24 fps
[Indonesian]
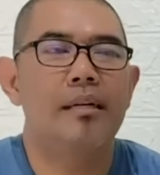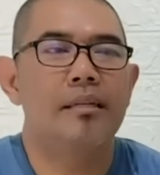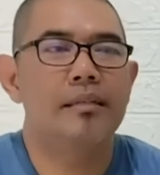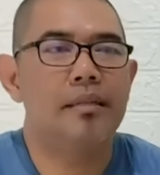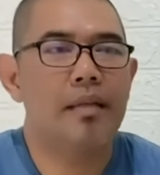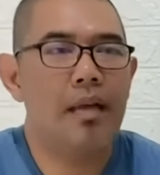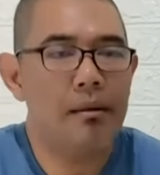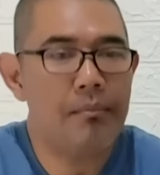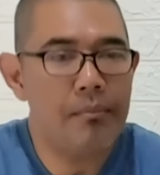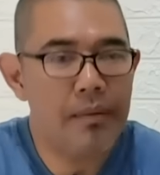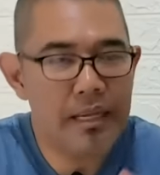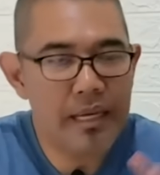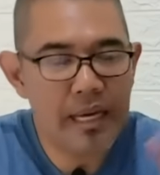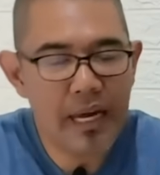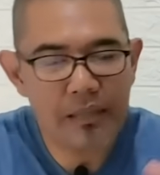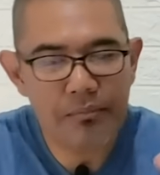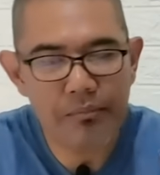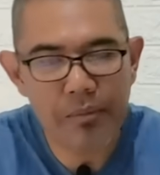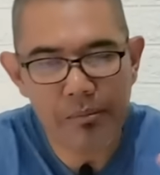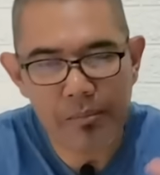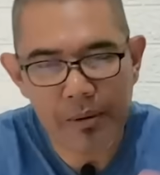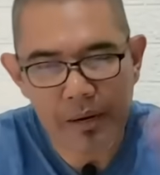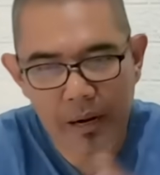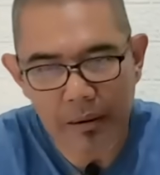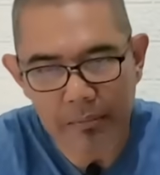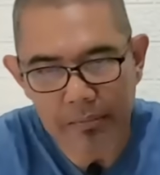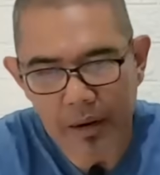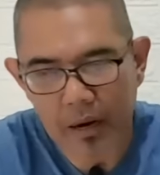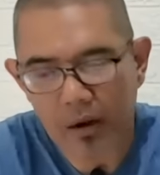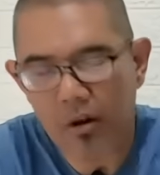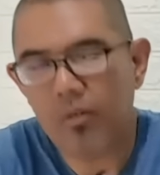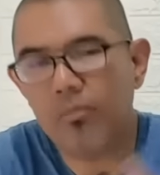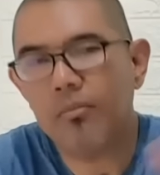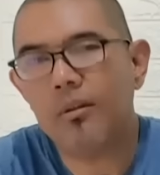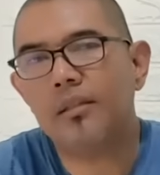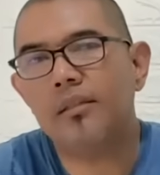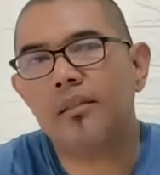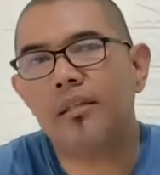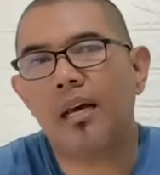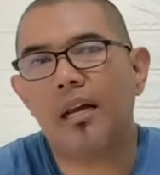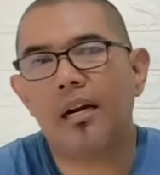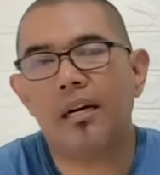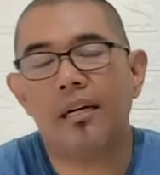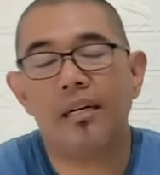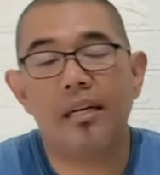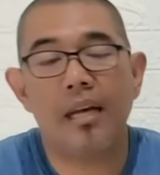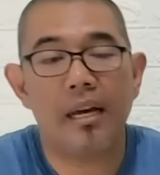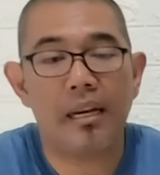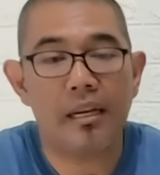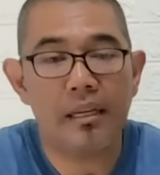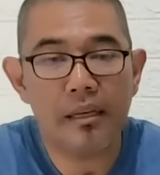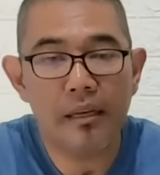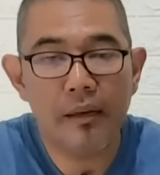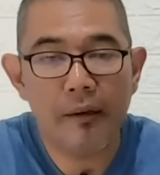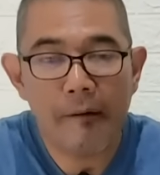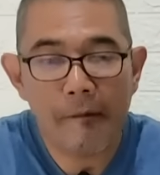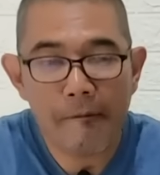Saya melihat beberapa komentar dari